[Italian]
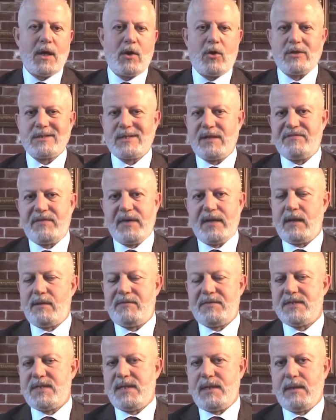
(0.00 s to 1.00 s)
Cosa
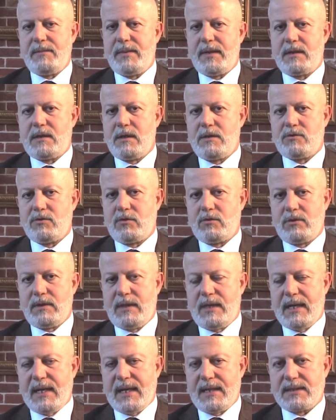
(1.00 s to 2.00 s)
avviene fisicamente il
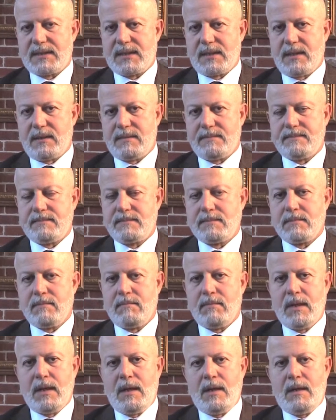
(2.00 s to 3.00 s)
giorno dell'asta?
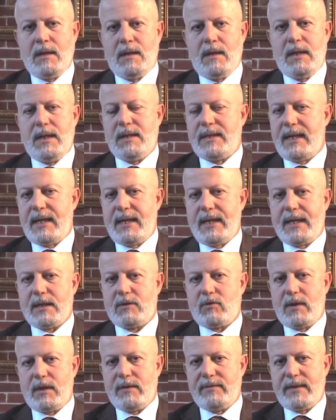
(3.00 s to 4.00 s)
Il
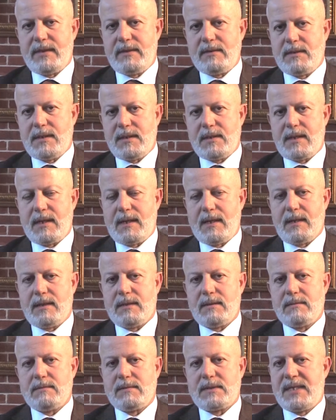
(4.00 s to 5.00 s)
delegato alla
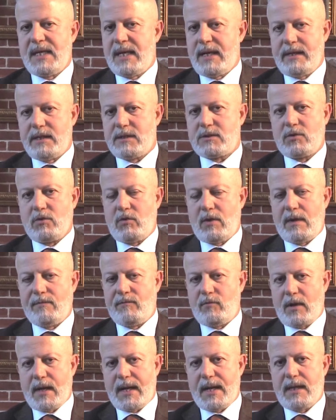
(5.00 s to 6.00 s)
vendita, sia esso
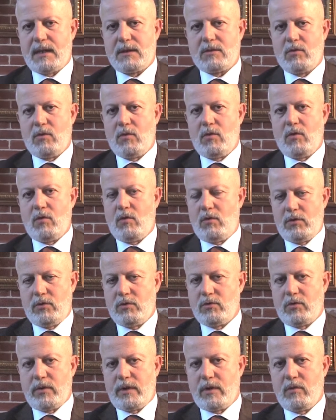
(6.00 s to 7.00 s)
l'avvocato o
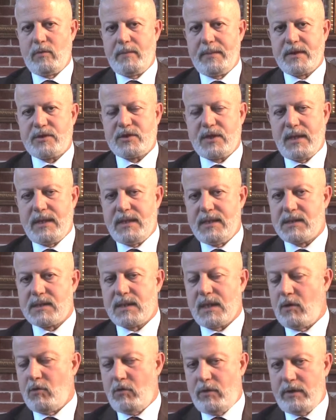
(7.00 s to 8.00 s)
il dottore
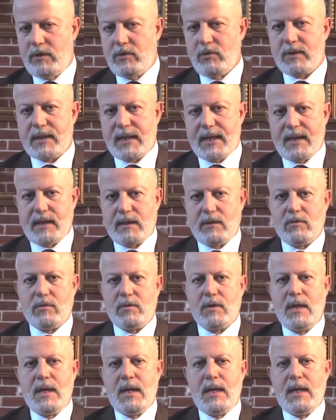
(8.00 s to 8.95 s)
commercialista o il notaio,